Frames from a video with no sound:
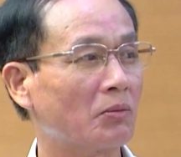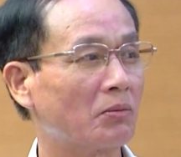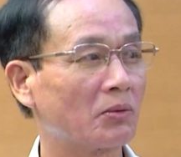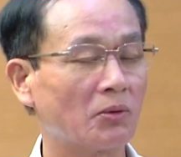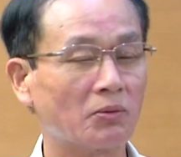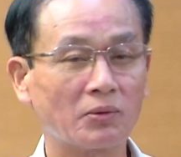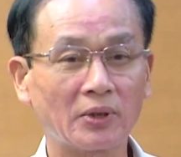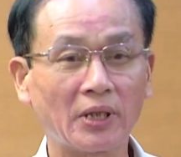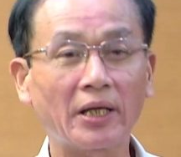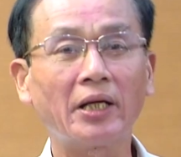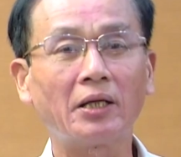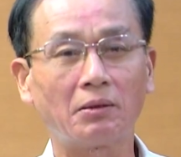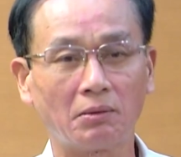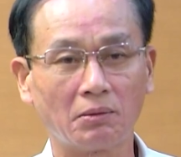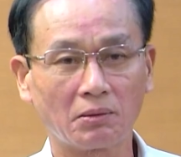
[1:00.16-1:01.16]
cũng cũng rất
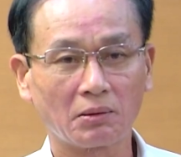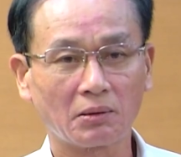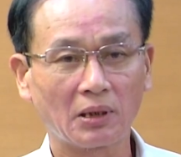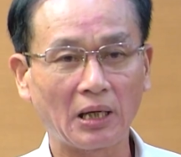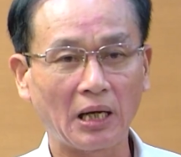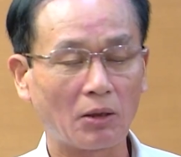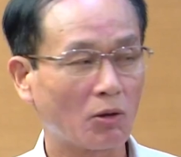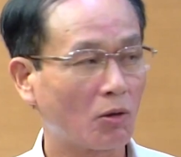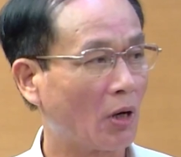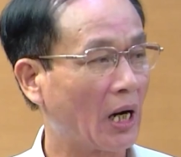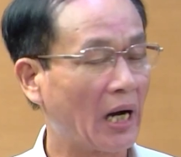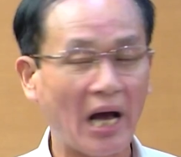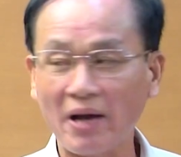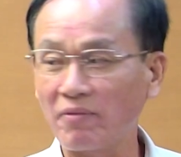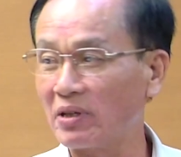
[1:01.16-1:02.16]
ít tức là nó
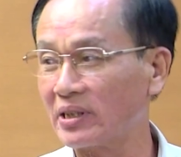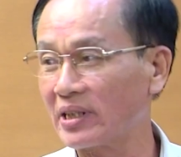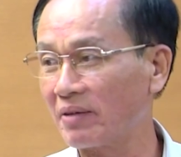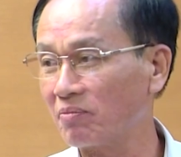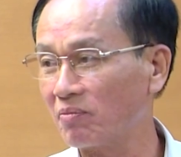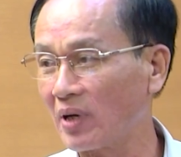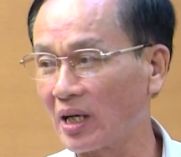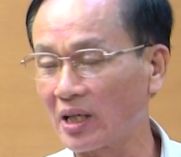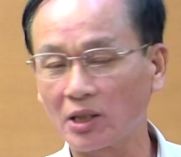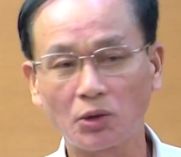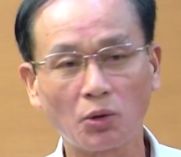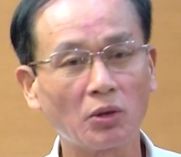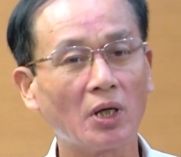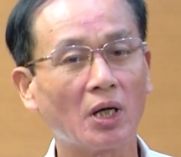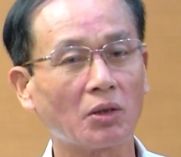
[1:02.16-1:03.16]
khoảng 2% bằng cái
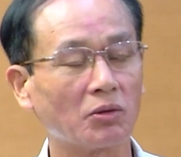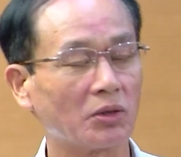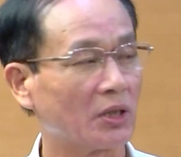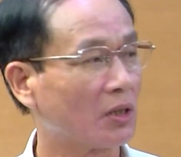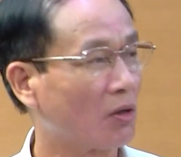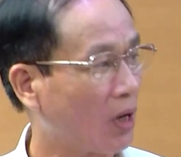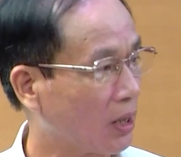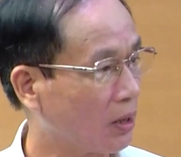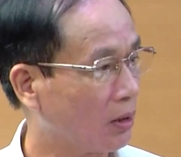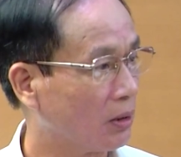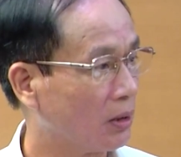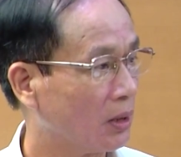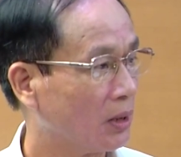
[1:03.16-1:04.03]
số lượng của sĩ quan thôi